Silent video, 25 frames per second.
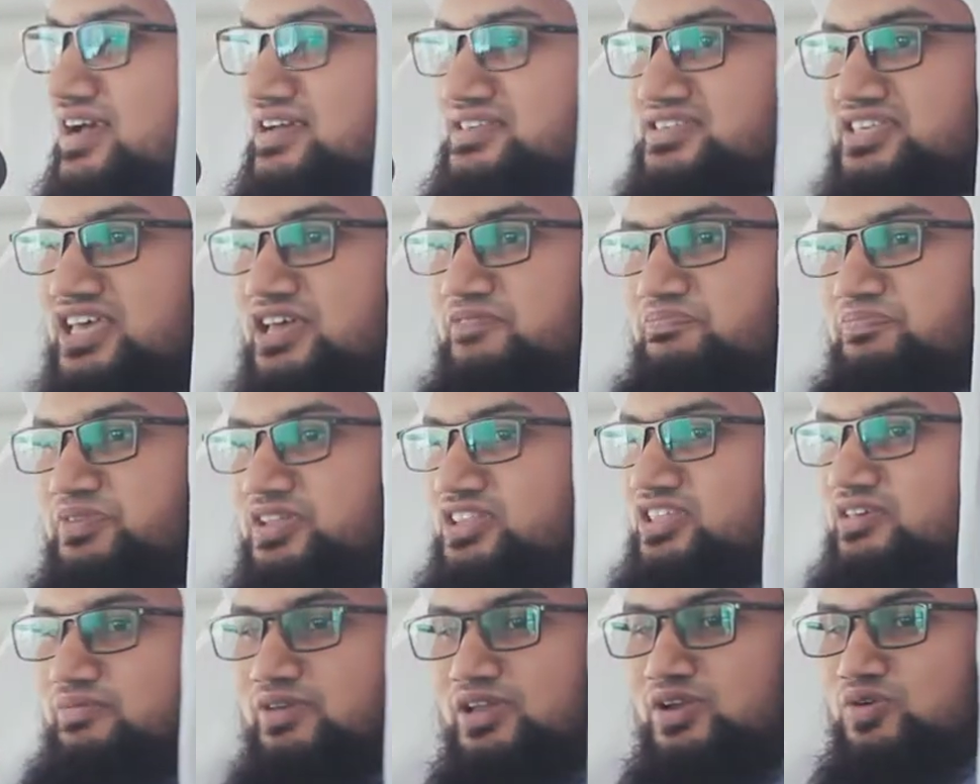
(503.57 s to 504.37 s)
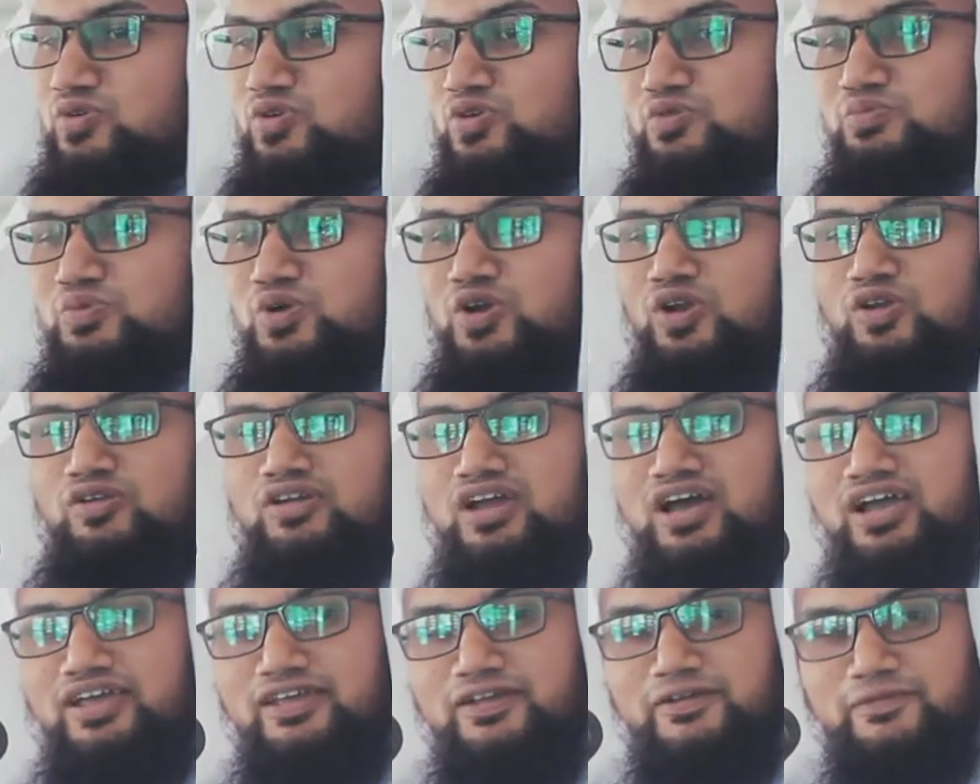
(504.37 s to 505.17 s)
কাছে এই পৃথিবীর কোনো মূল্য
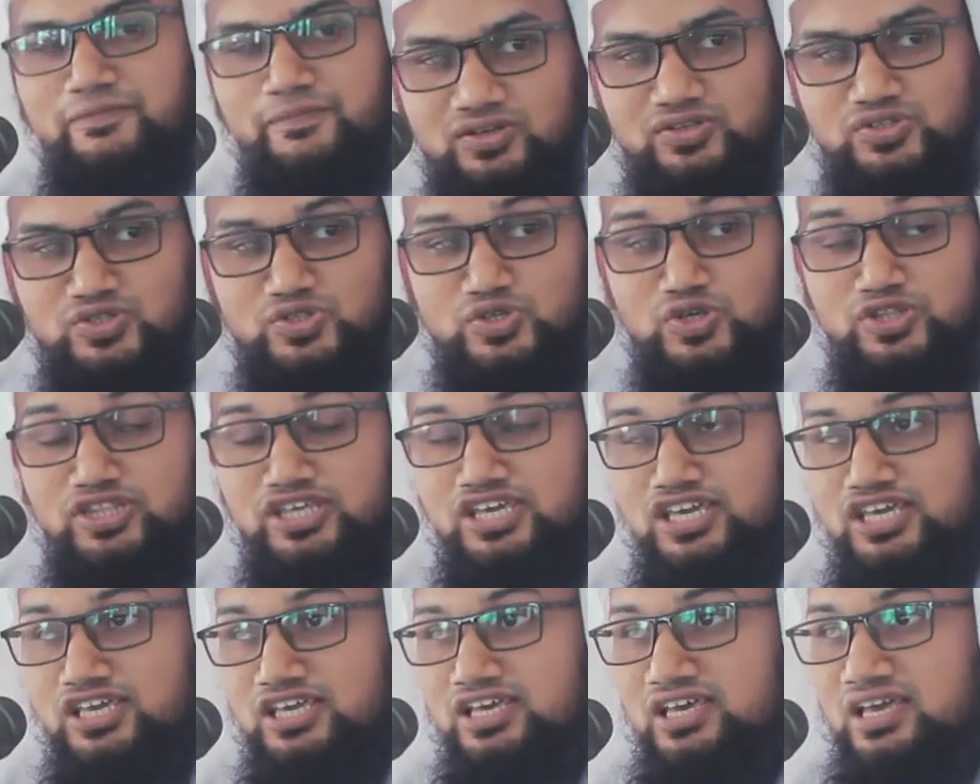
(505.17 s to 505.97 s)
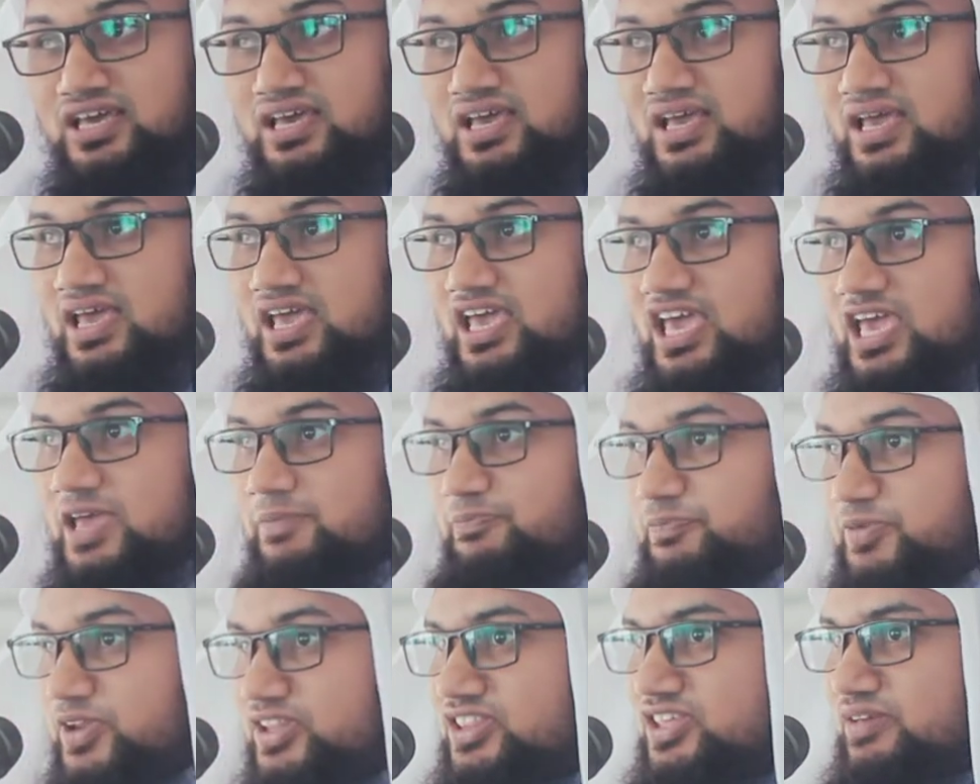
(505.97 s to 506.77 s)
নাই যদি এই
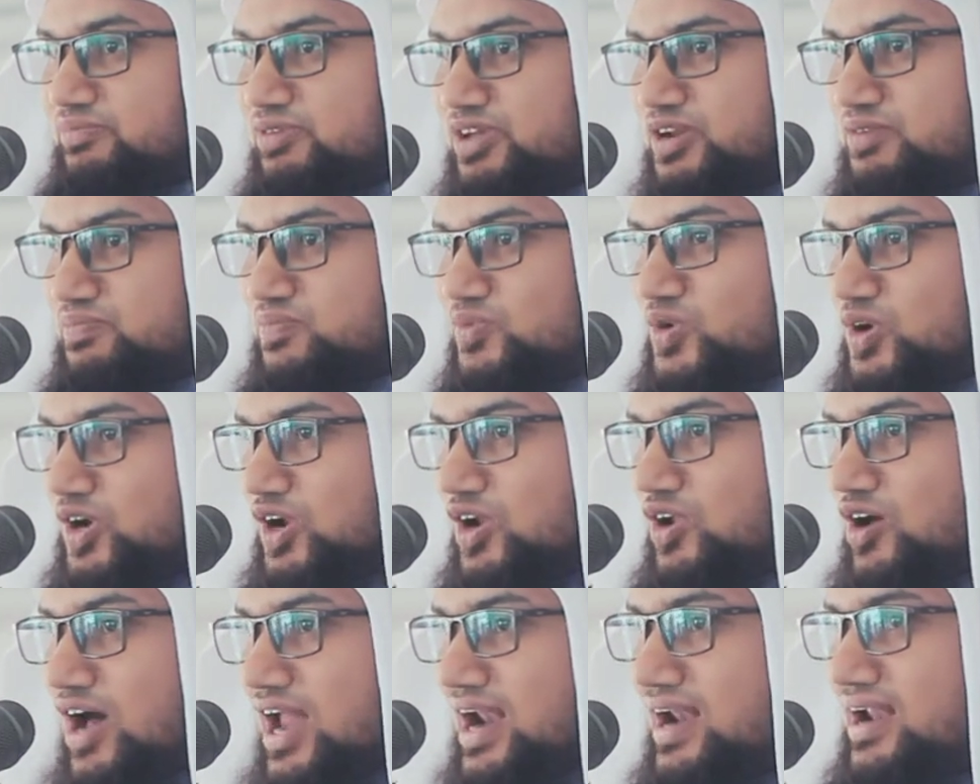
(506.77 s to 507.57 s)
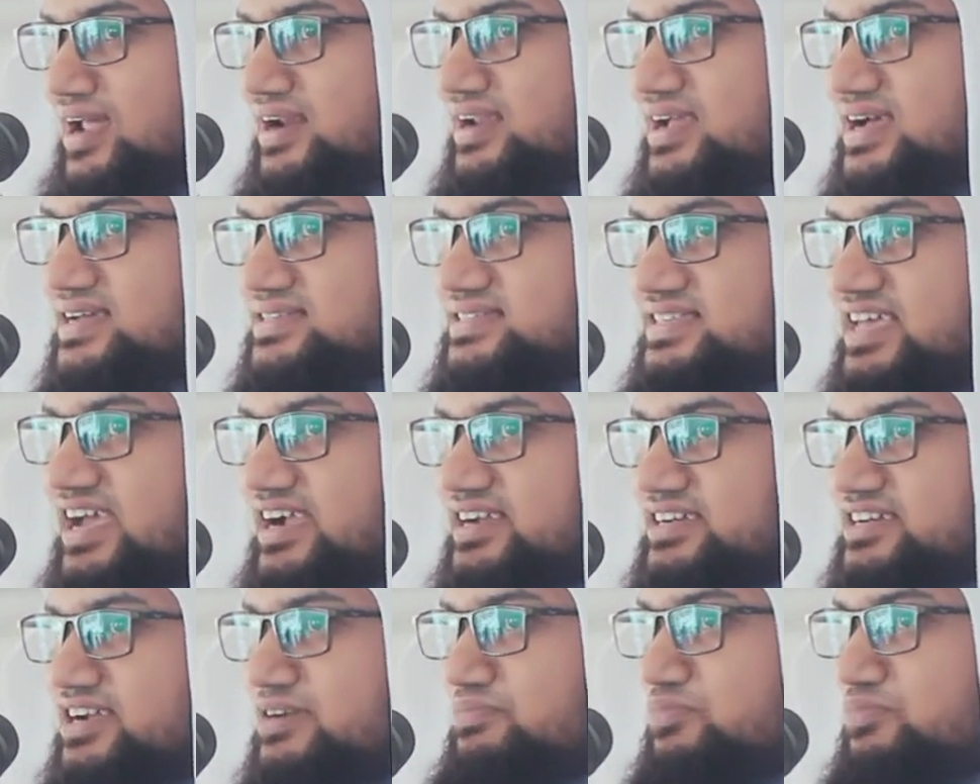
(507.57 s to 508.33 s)
পৃথিবীর মূল্য আল্লাহর কাছে একটা